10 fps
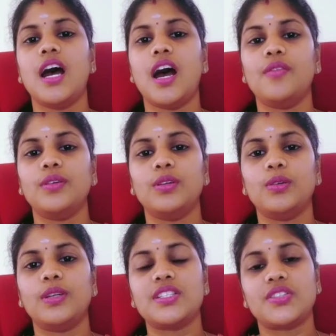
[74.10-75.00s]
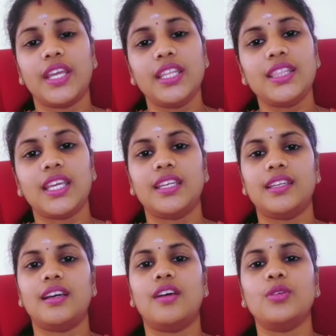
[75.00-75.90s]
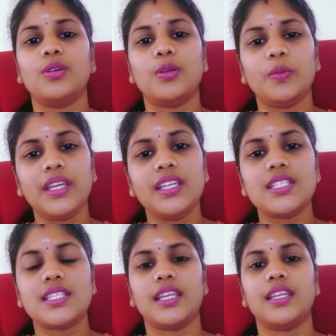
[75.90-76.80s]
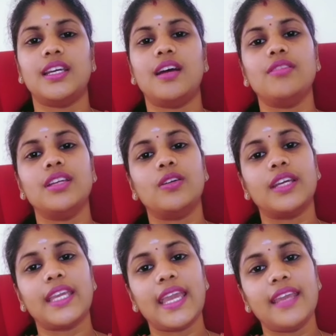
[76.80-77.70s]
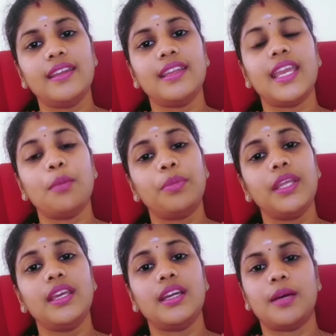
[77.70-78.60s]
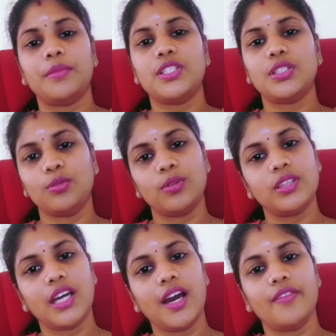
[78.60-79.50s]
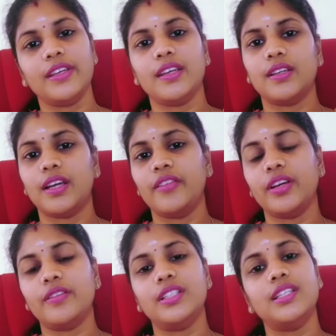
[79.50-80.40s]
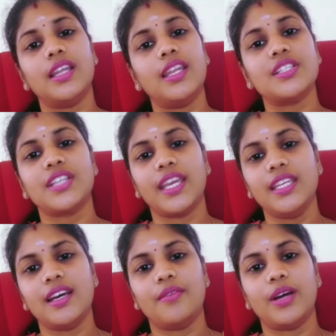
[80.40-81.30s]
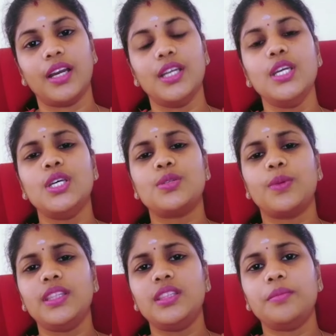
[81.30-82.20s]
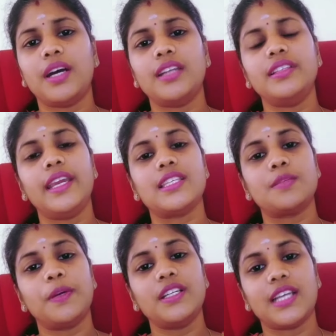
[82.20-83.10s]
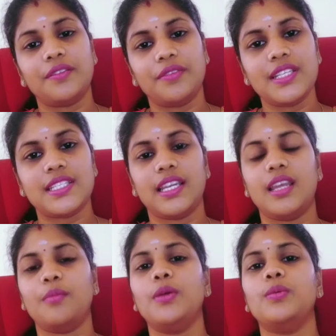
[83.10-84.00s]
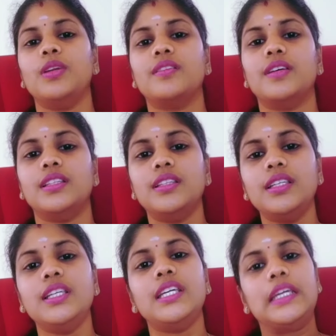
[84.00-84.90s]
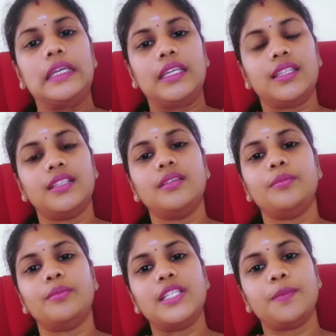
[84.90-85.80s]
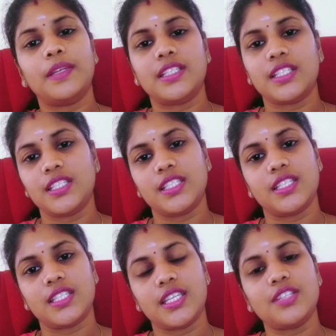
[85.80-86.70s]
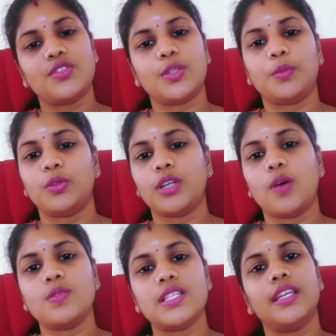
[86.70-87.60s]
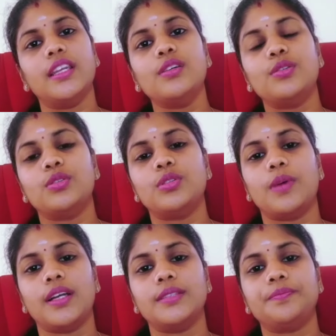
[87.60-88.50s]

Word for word: அவங்களோட ஸ்ட்ரென்த் என்ன அவங்களோட வீக்னஸ் என்ன அவங்களோட கேரியர் எப்படி அமைச்சு கொடுத்தா அவங்கள அவங்க வந்து நல்லா ஷைன் ஆவாங்க ஸோ இந்த மாதிரி எக்ஸ்பர்ட் அட்வைஸ் எல்லாமே உங்களுக்கு வந்து இந்த மல்டிபிள் இன்டெலிஜென்ஸ் டெஸ்ட் ரிப்போர்ட் கவுன்சிலிங்கில் கொடுத்துருவாங்க